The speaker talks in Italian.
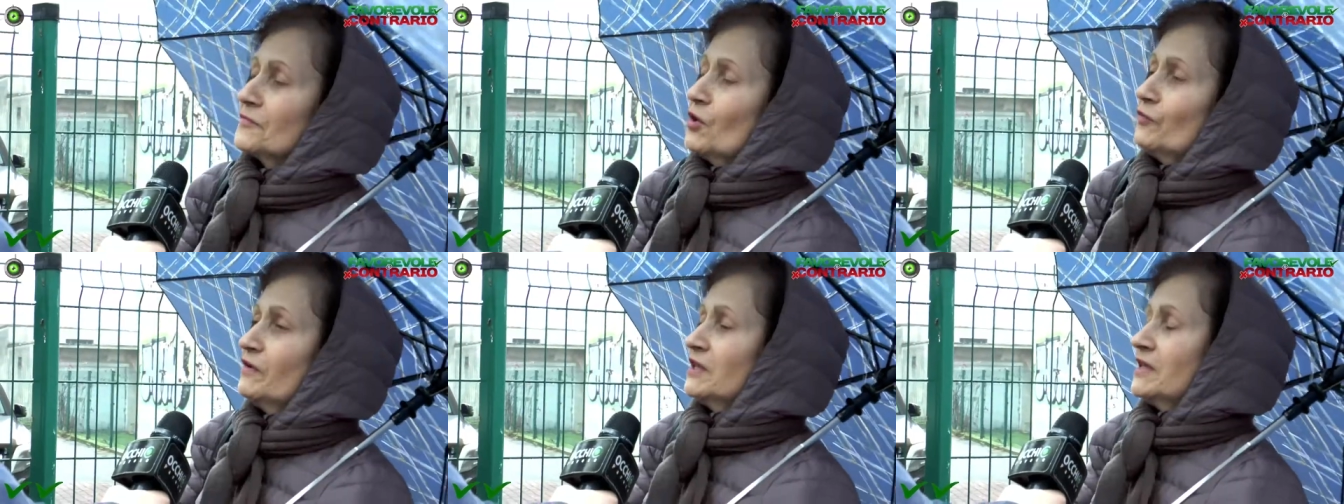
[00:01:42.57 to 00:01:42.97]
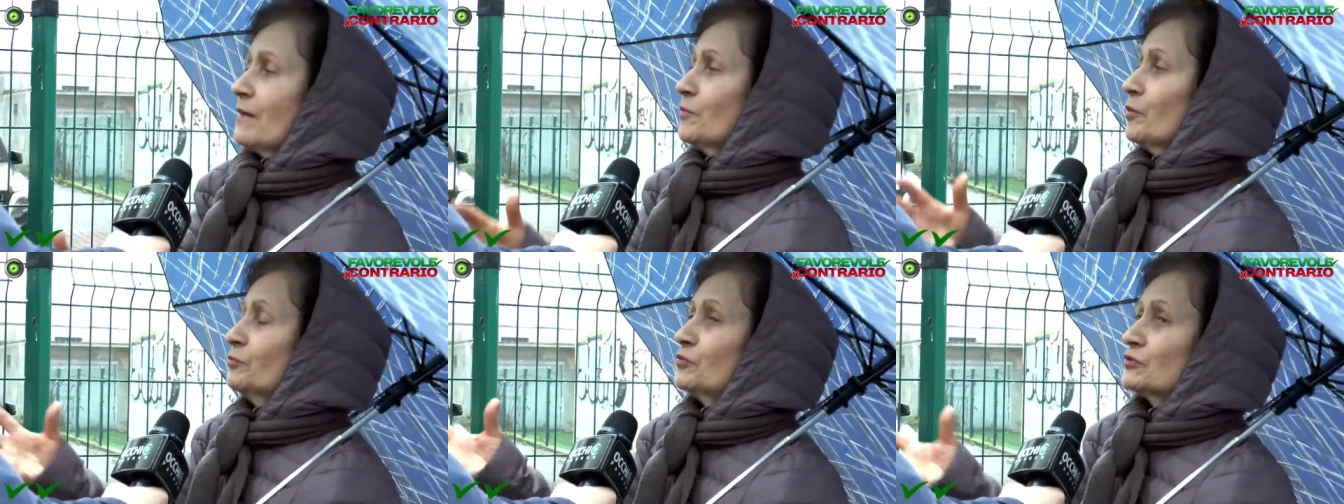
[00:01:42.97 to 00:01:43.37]
lo
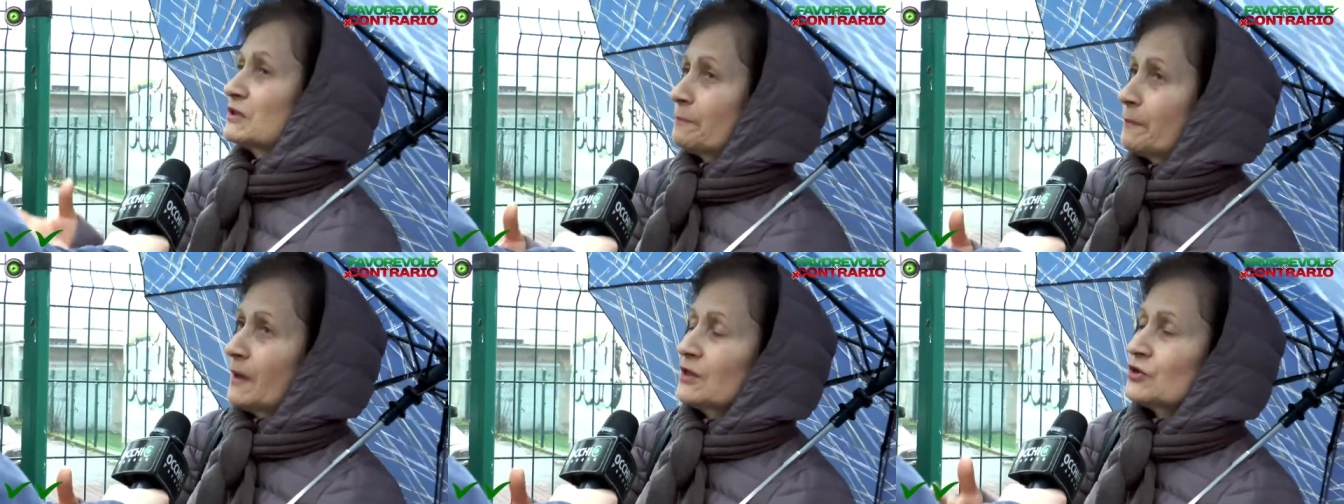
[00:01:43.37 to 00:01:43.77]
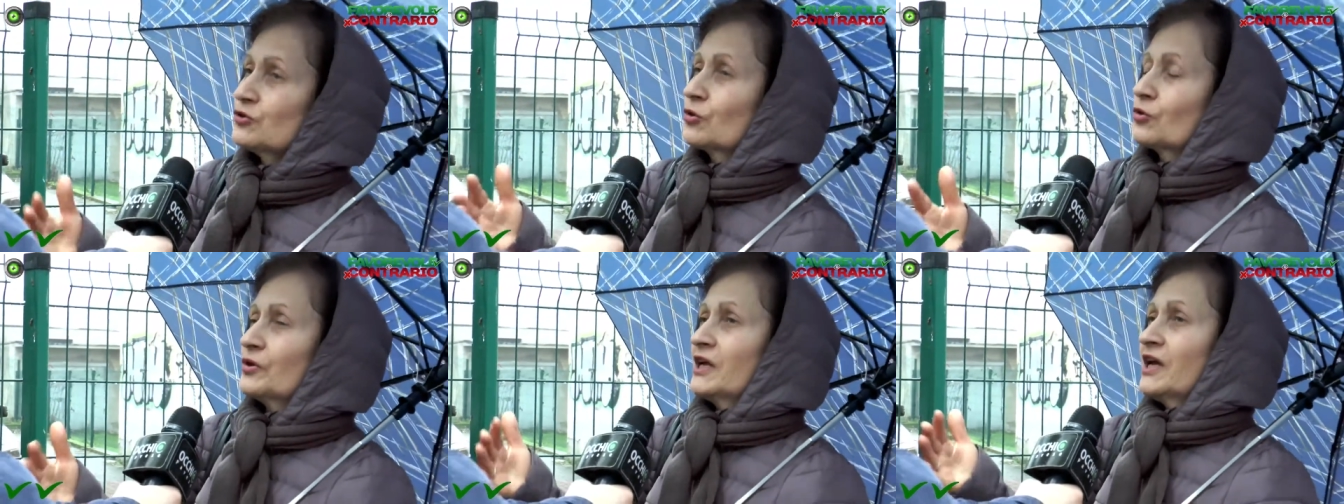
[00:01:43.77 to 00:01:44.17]
vediamo più
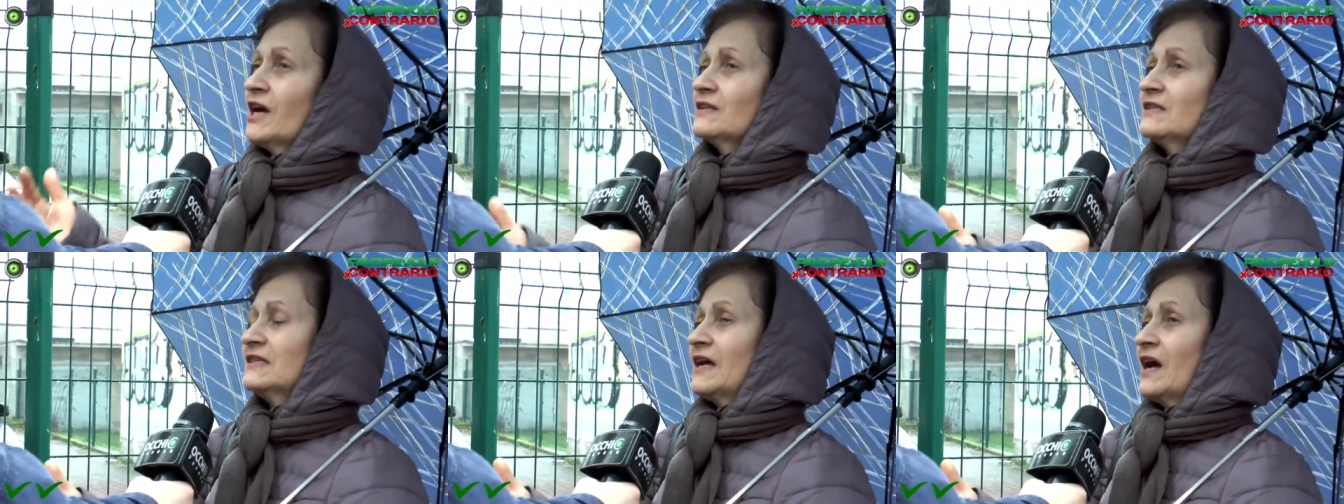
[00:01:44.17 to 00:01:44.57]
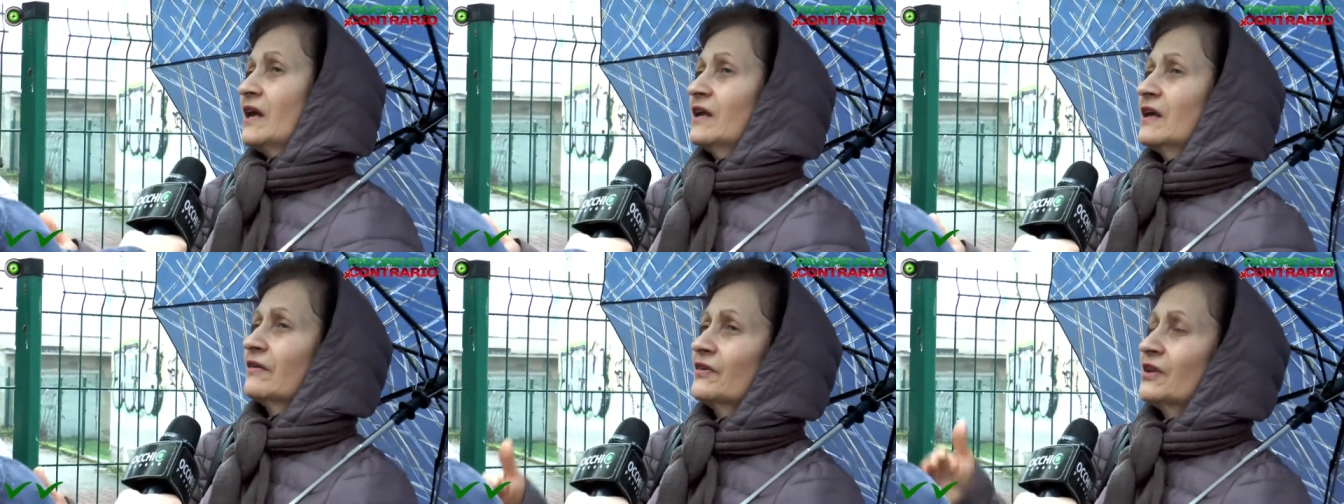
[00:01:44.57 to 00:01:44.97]
spesso con gli
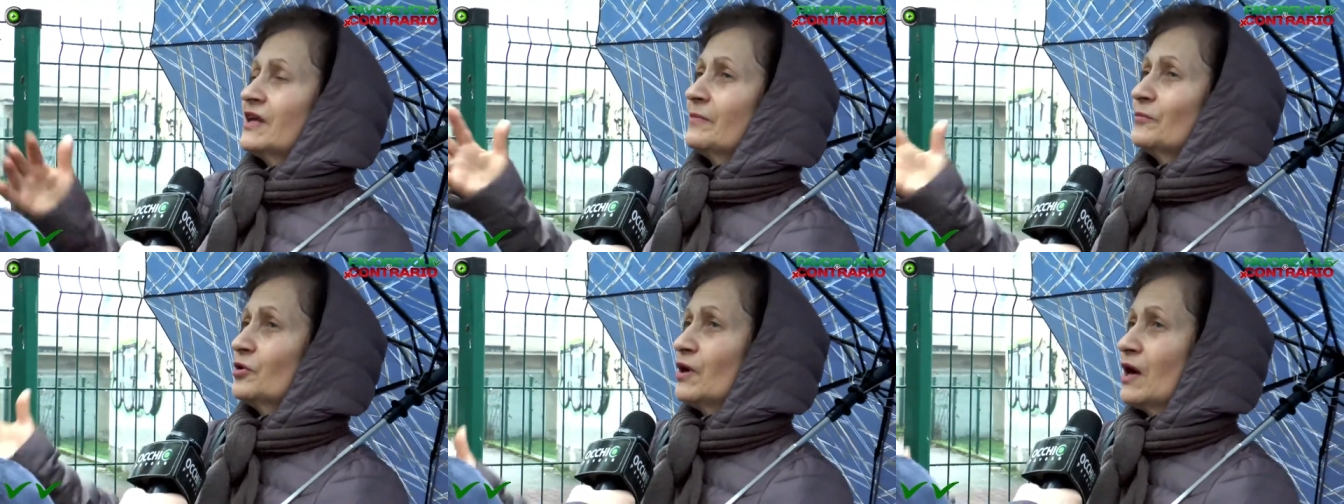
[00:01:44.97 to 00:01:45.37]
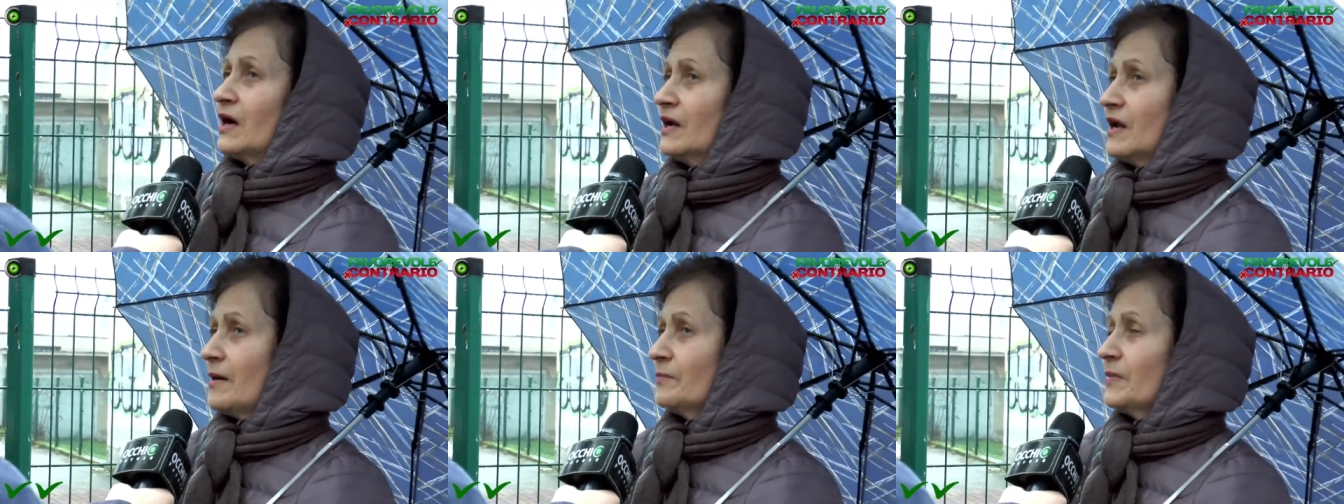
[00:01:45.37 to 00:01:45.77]
anziani che vediamo
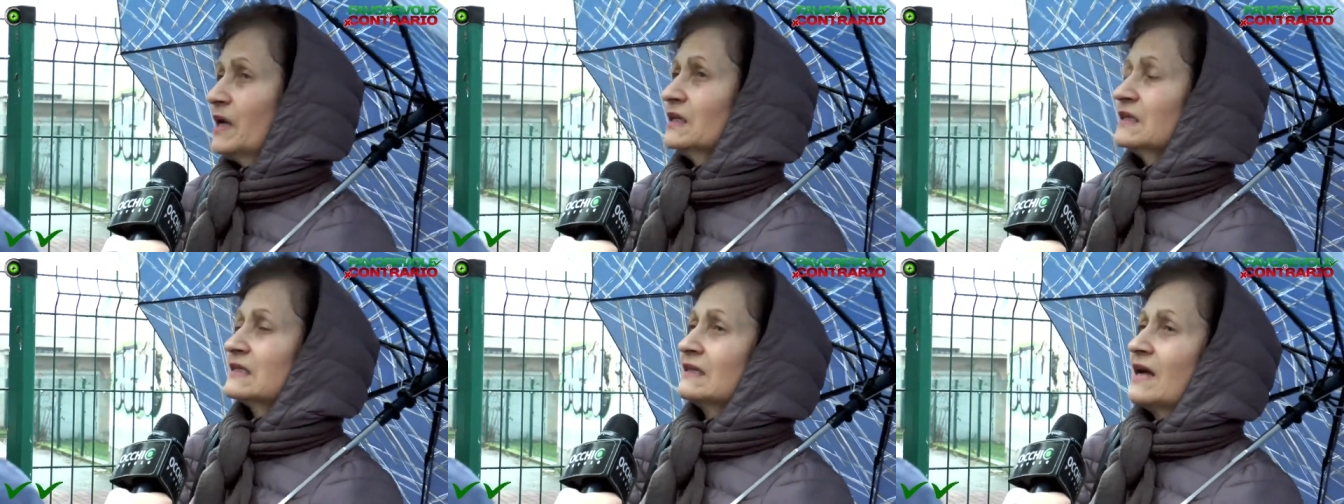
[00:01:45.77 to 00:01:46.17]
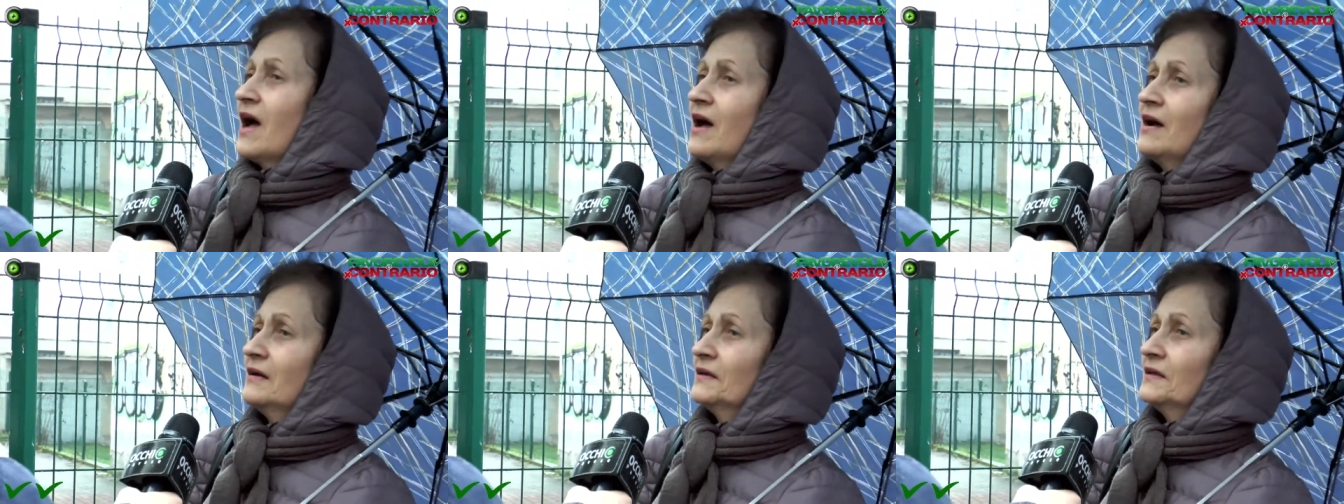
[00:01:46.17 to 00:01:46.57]
la, la messa,